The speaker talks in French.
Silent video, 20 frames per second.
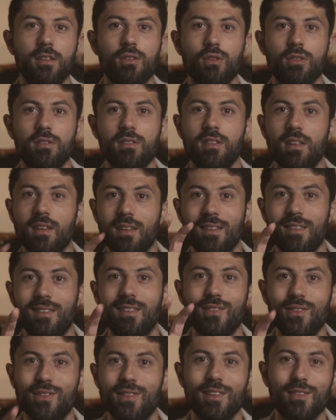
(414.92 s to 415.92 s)
de ces, euh,
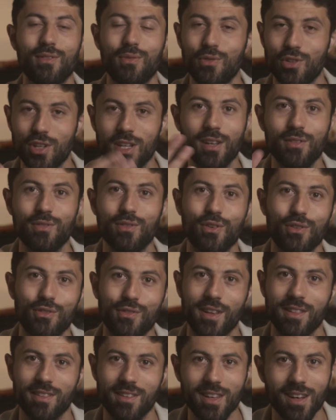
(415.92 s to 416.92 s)
de ces sujets, là, ce que je
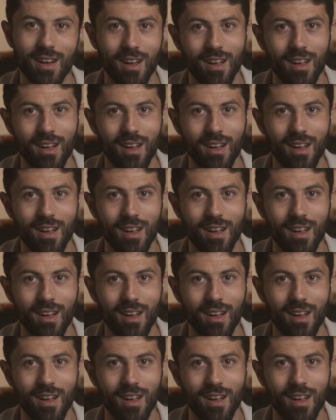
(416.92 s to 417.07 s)
viens de dire,